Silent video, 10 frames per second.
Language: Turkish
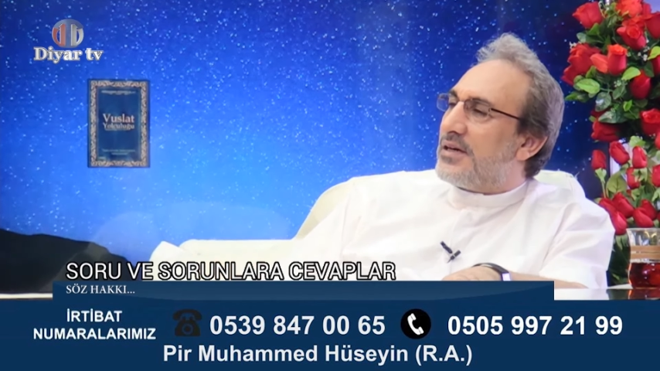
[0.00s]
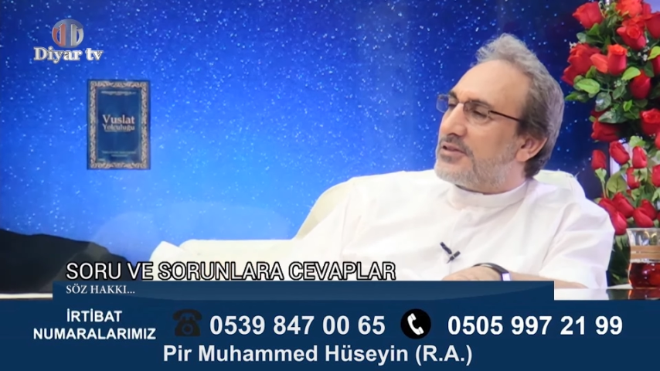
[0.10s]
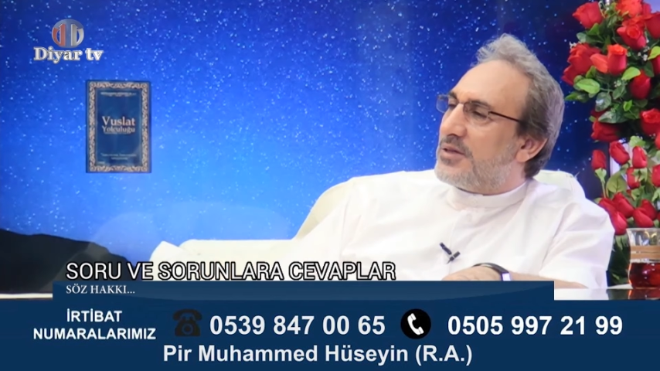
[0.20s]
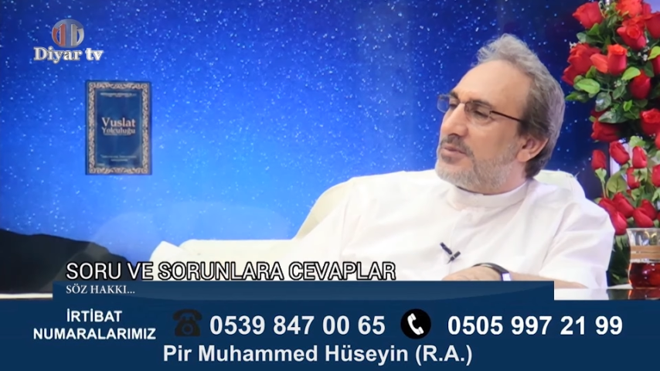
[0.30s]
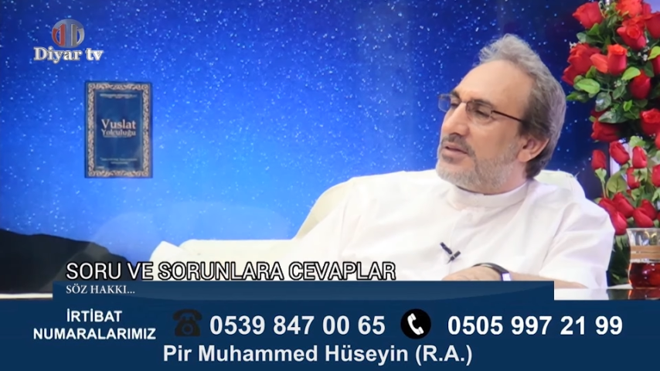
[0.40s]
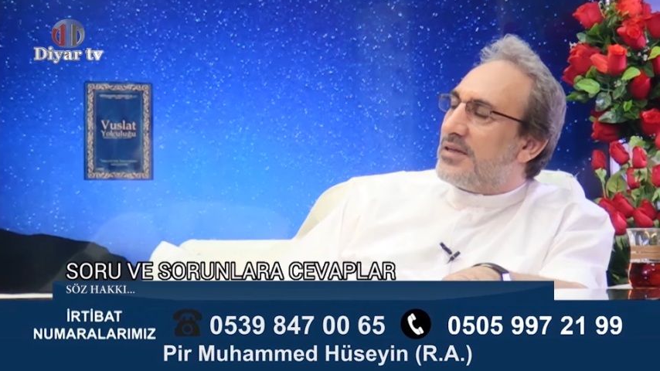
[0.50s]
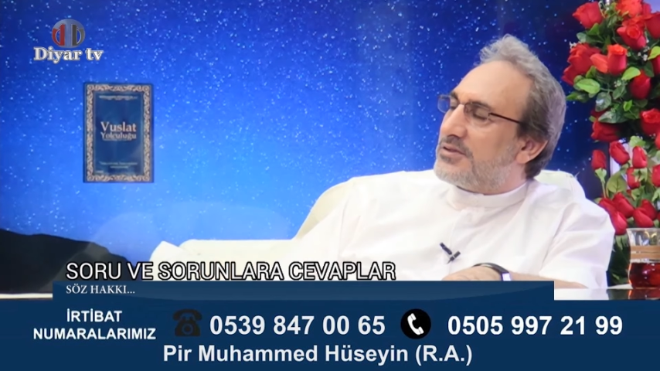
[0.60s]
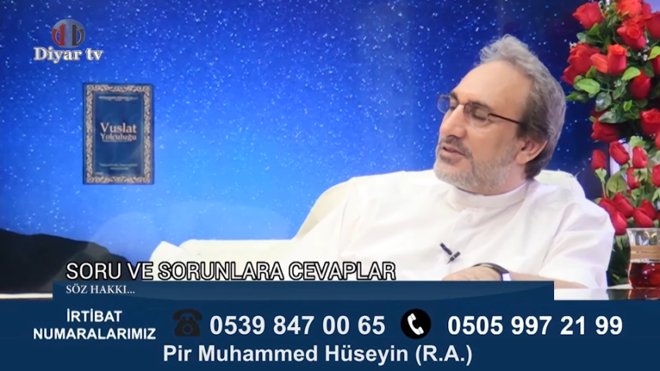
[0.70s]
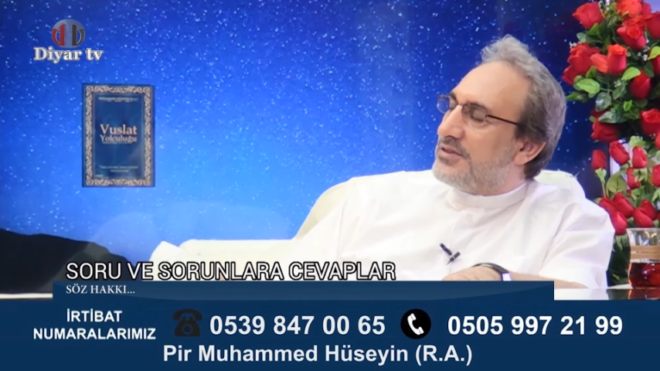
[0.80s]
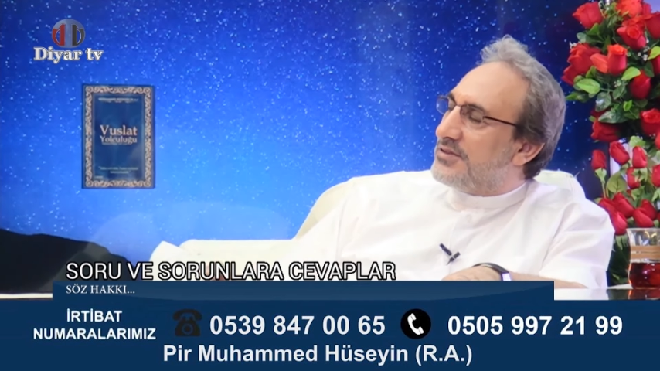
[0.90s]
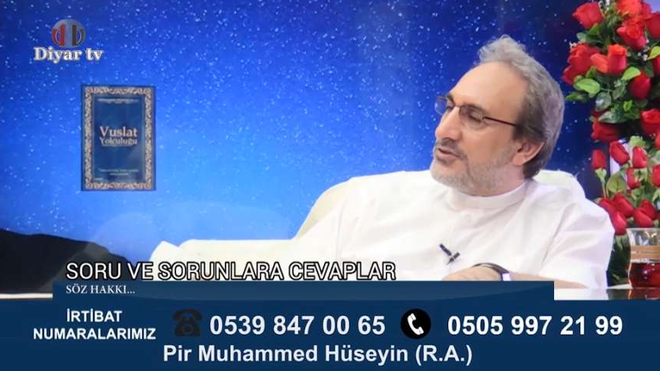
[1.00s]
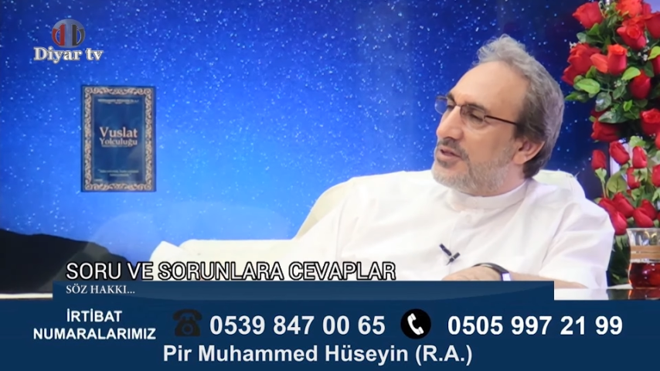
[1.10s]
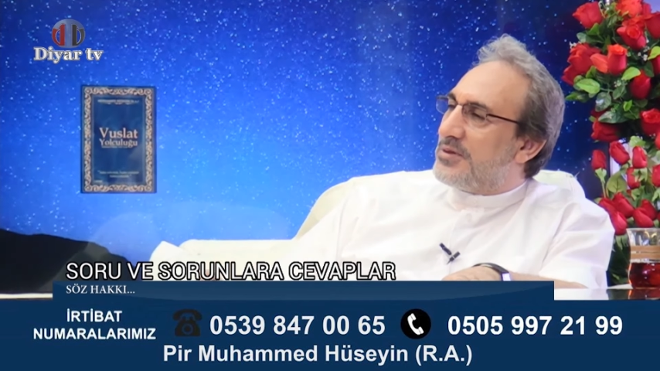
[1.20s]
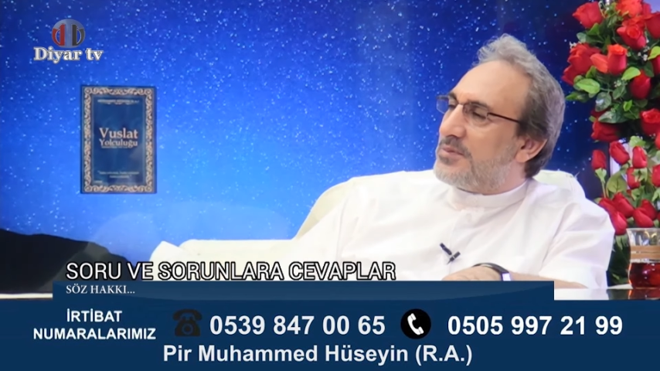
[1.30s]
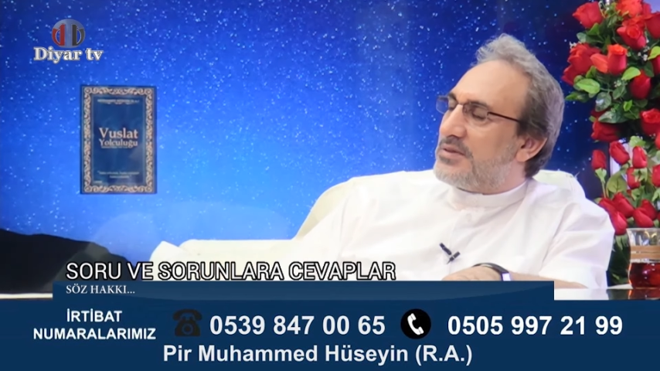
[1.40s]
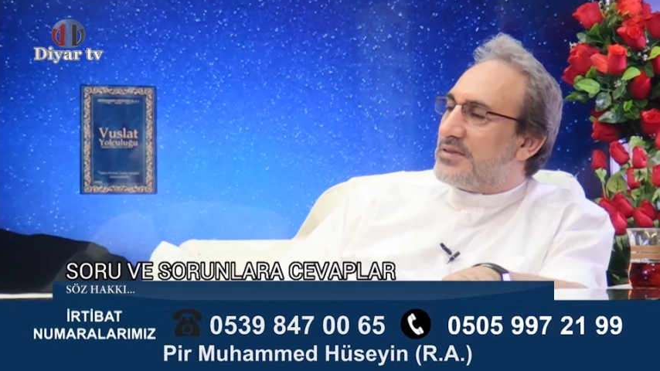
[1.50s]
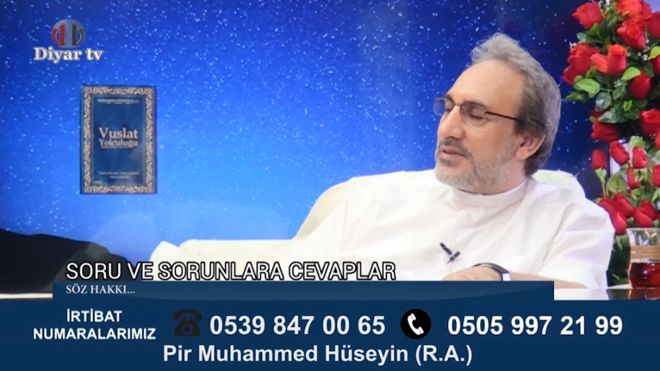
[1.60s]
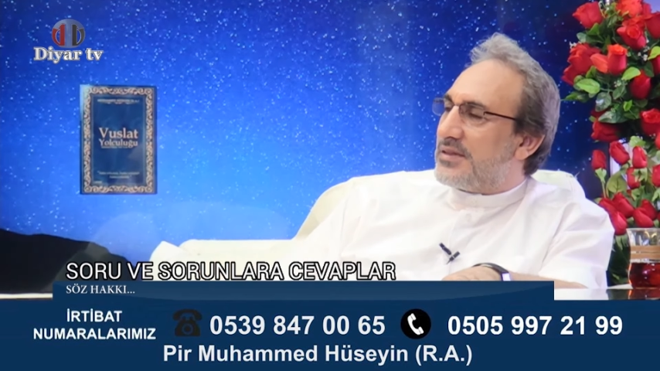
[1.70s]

Akşamla yatsıyı cem etmesi